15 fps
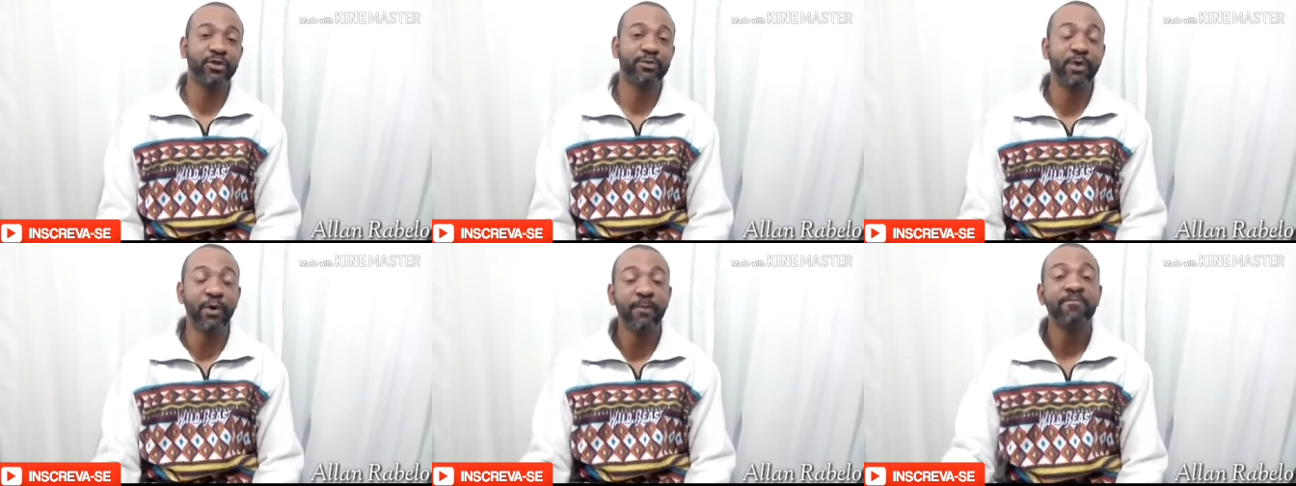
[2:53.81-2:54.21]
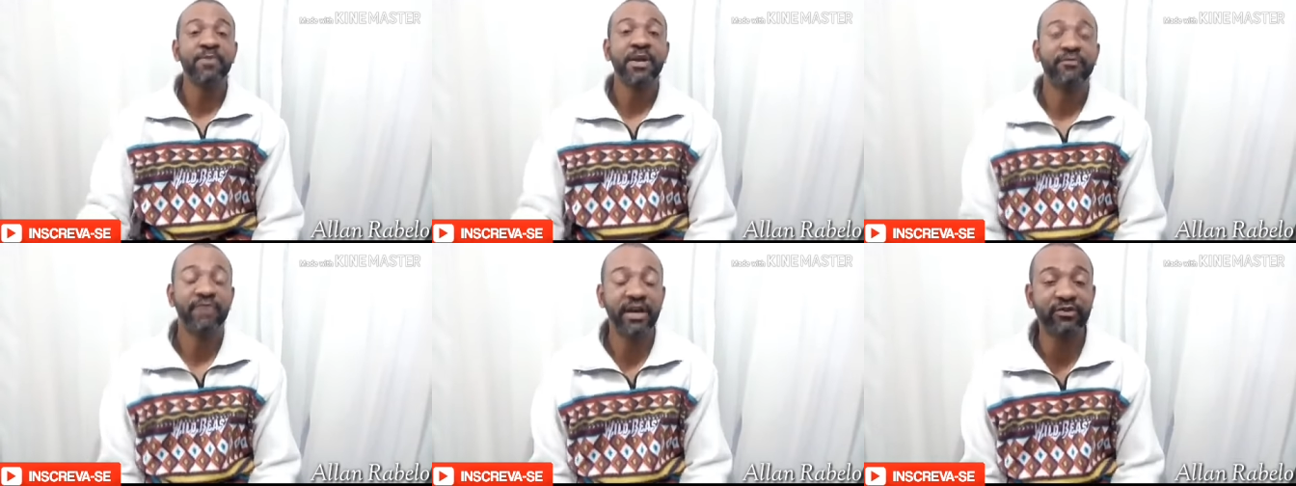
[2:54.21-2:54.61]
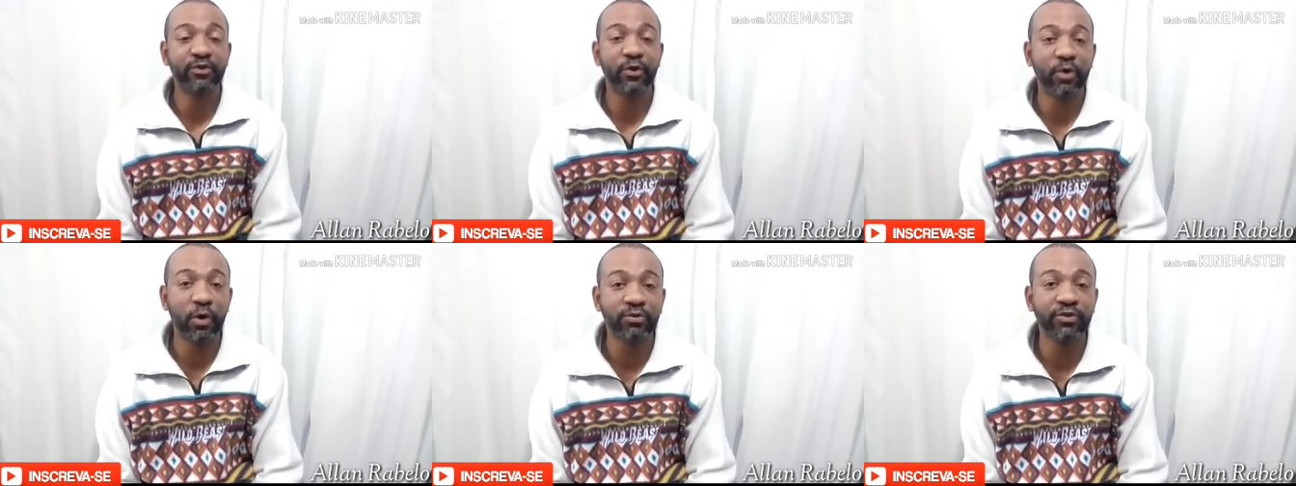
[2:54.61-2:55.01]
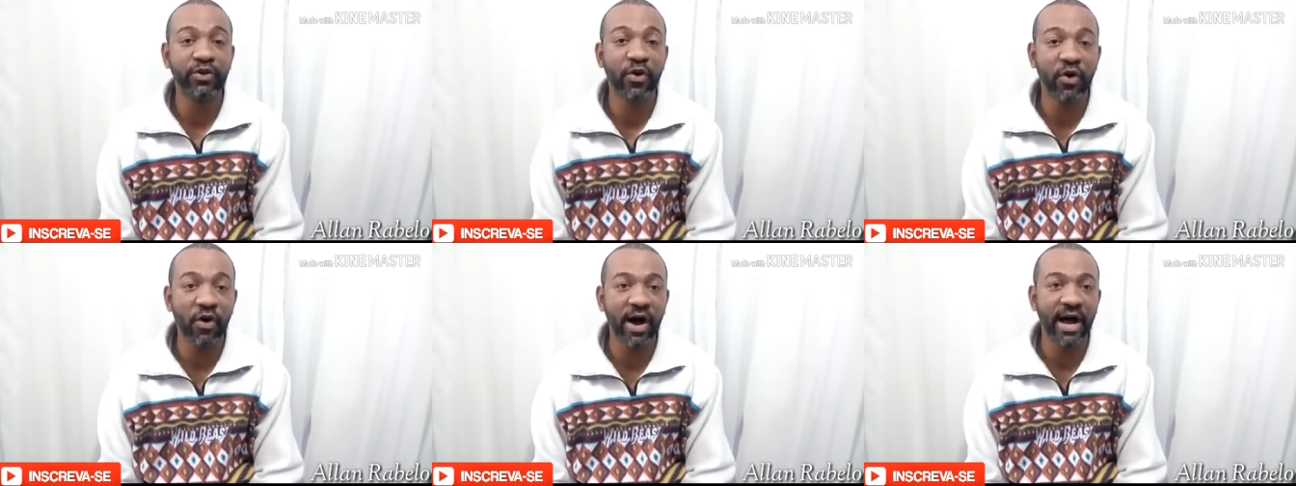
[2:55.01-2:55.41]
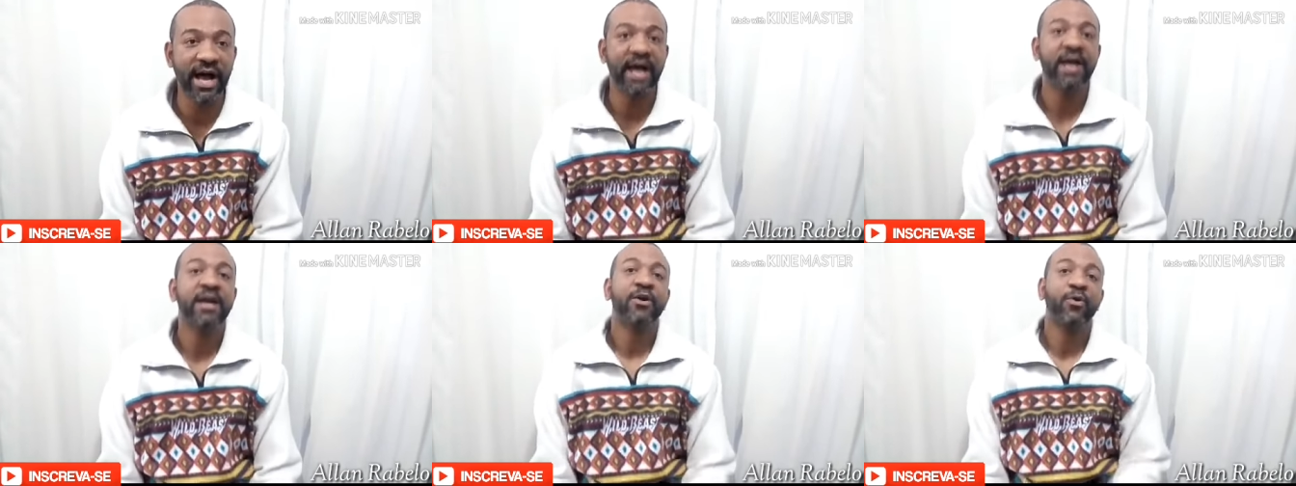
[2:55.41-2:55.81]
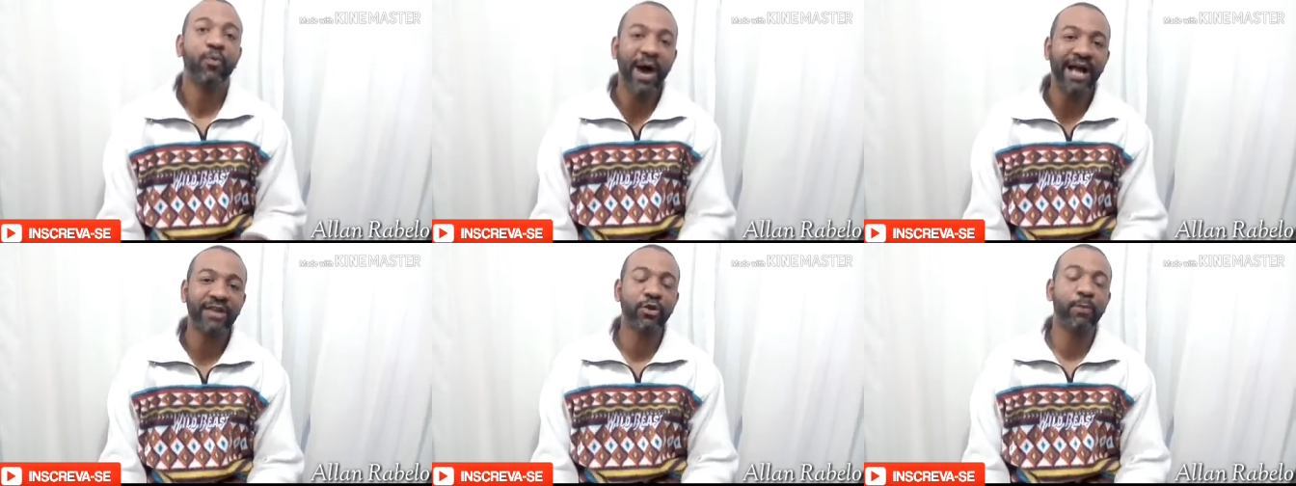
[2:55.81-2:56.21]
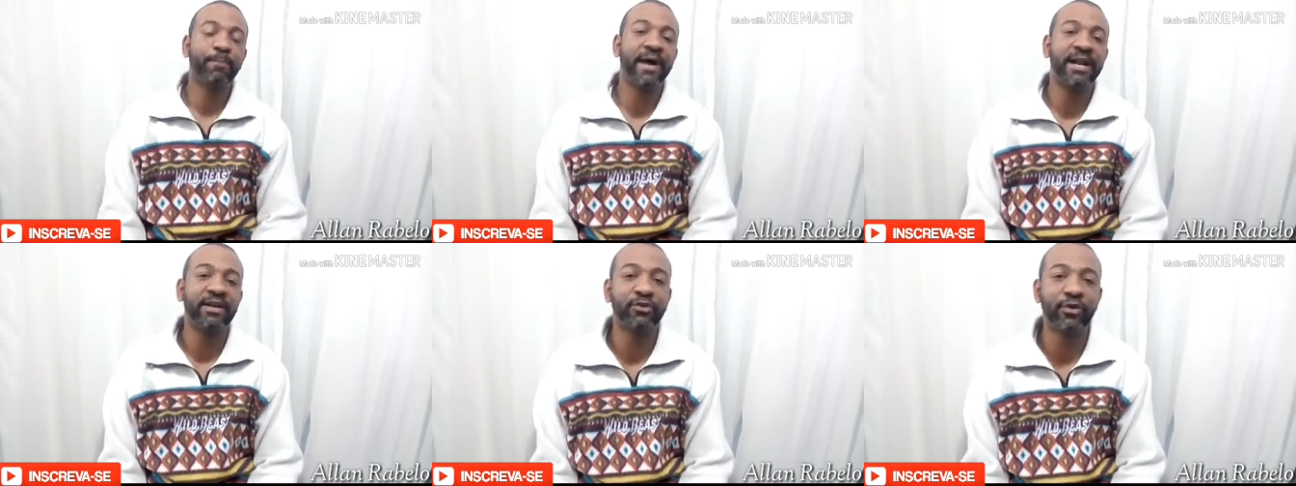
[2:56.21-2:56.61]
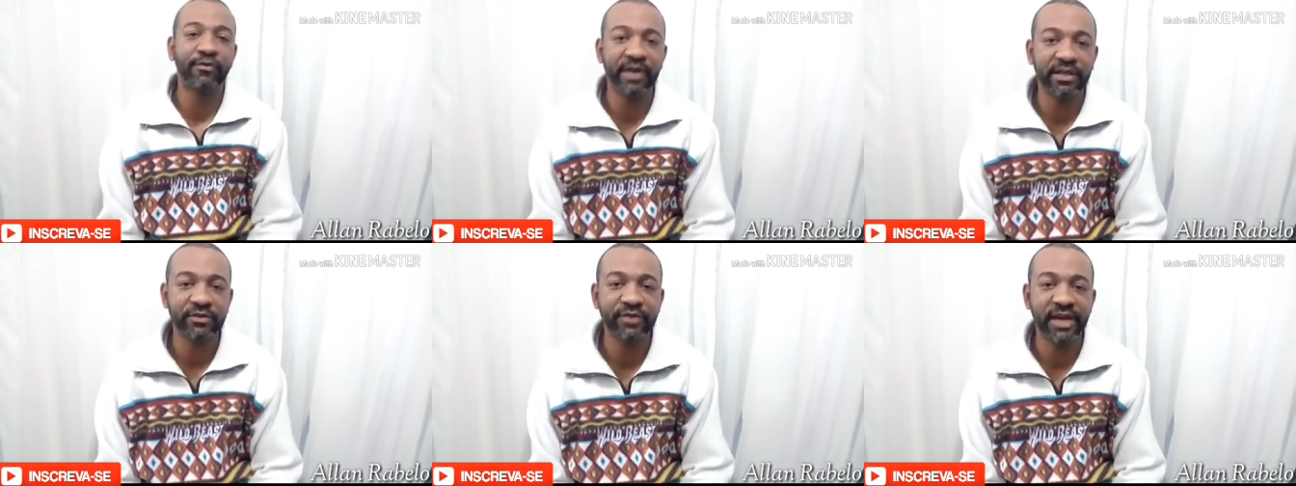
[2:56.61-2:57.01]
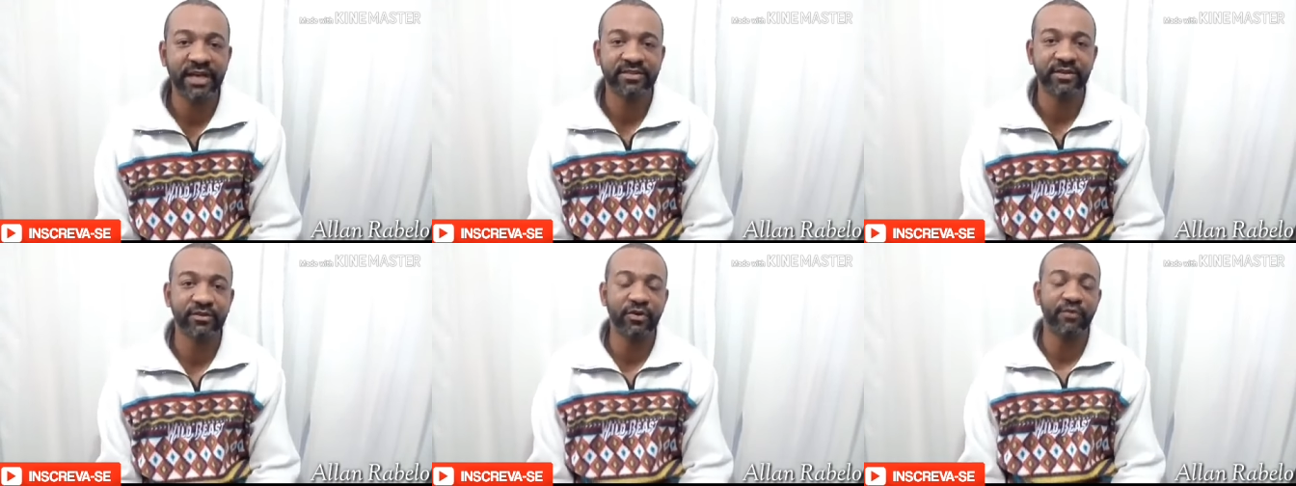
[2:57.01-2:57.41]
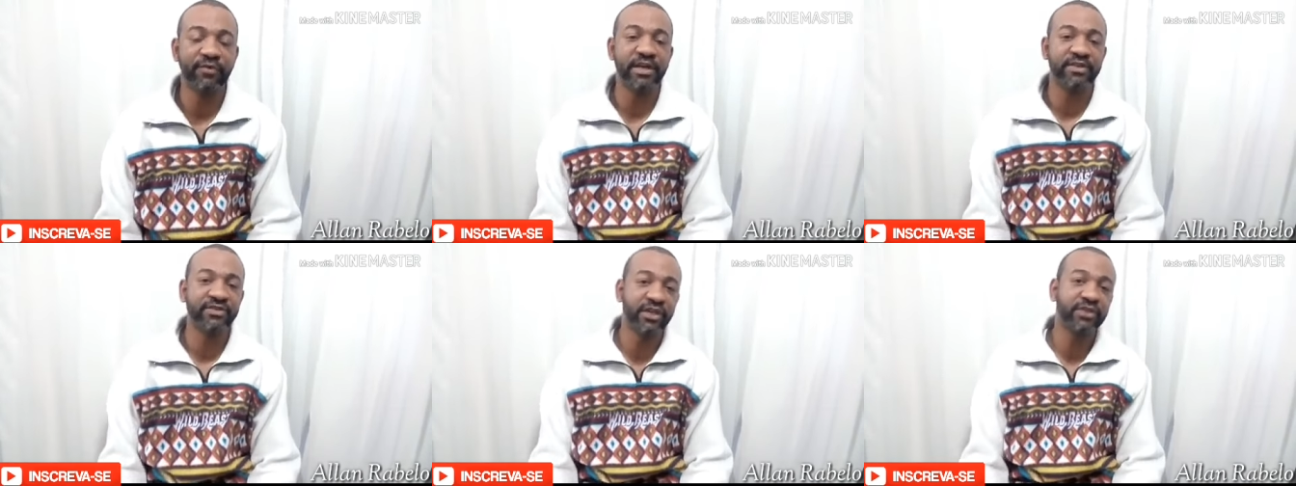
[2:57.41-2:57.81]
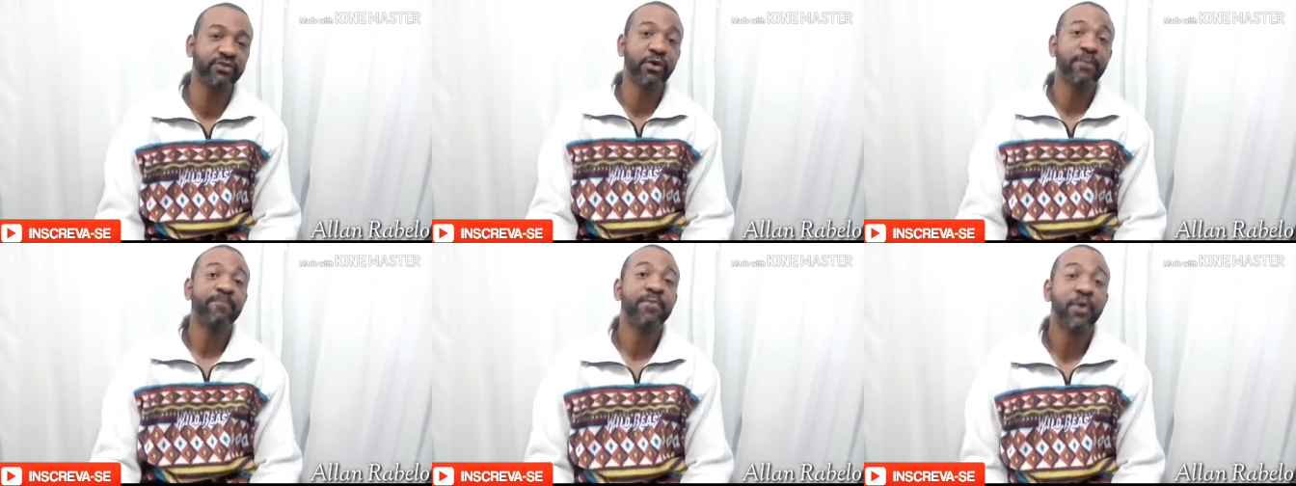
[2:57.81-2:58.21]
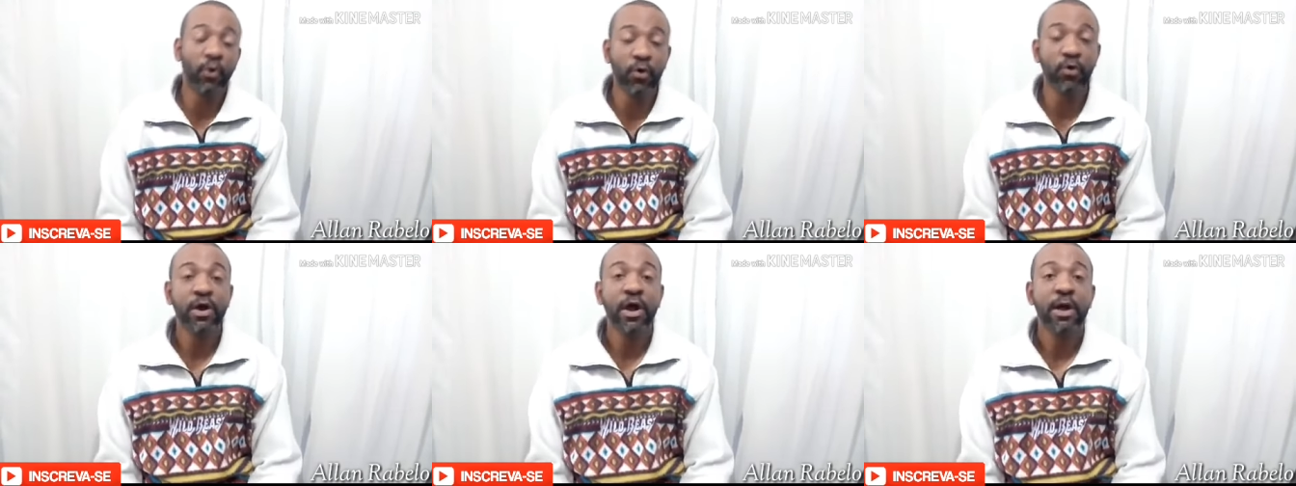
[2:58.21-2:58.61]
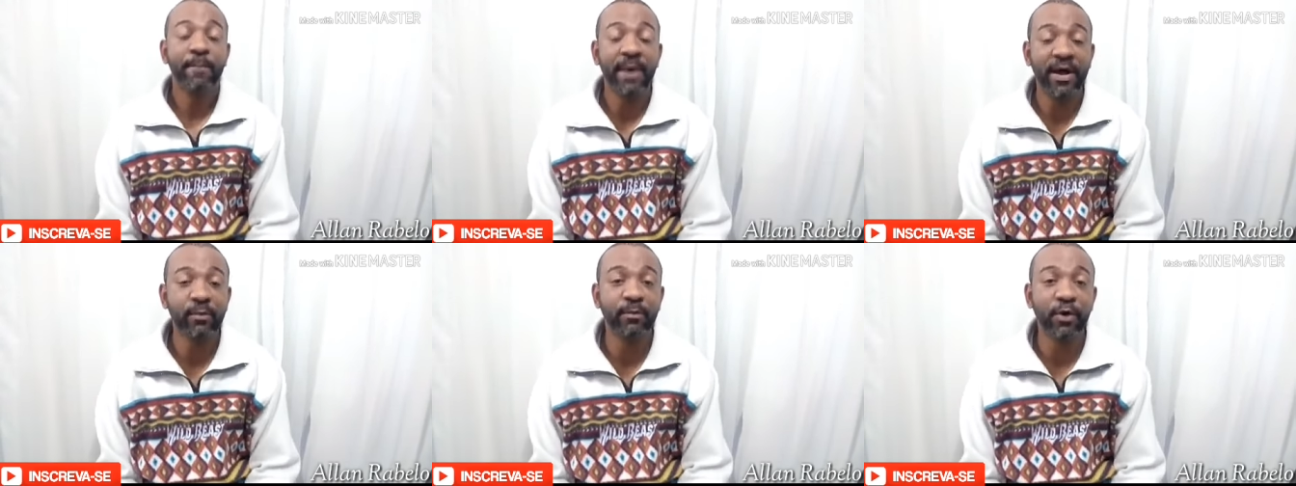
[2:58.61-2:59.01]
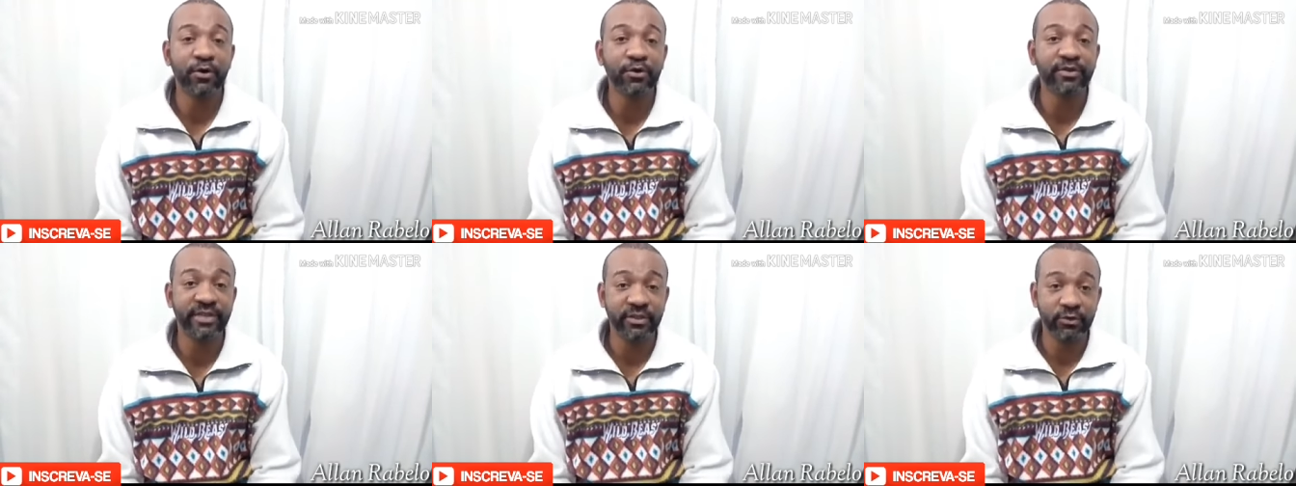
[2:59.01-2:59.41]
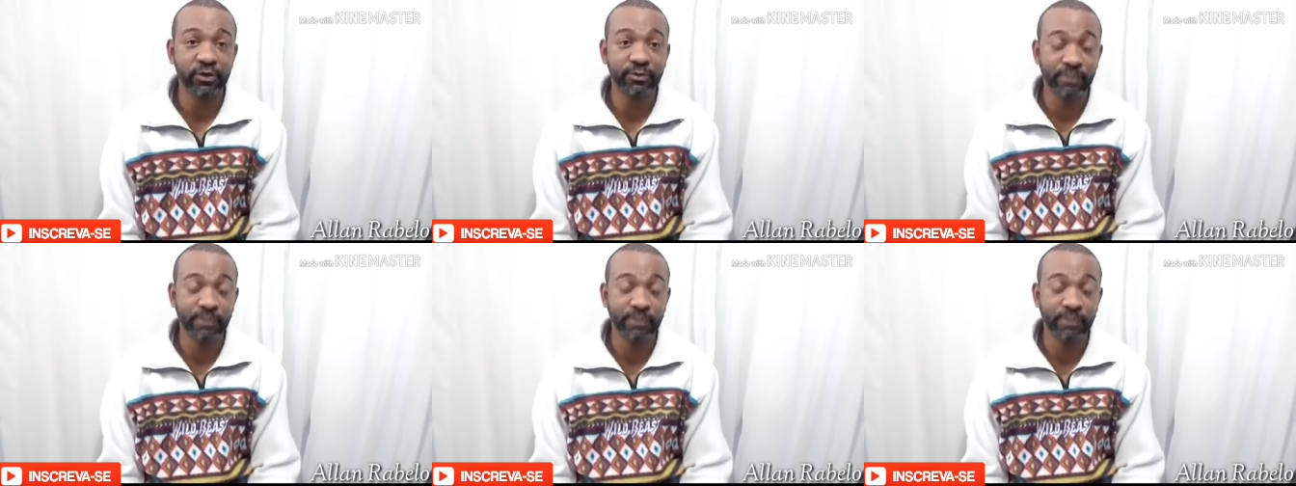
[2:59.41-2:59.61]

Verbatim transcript: fez o gol de honra quatro para a Juventus e Ação São Francisco, um para o Borussia Tusmil.